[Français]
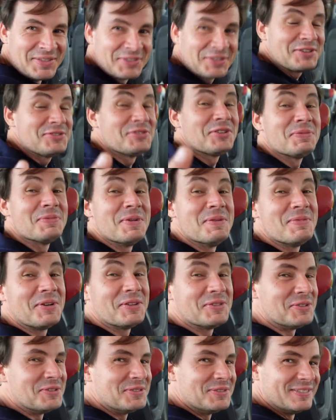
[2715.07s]
Très urbain
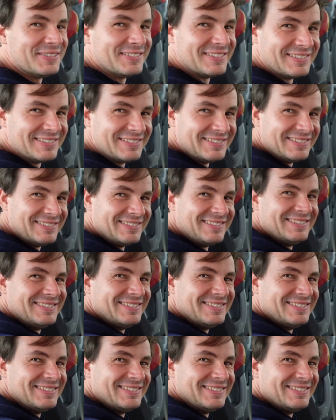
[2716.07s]
Tu es très urbain.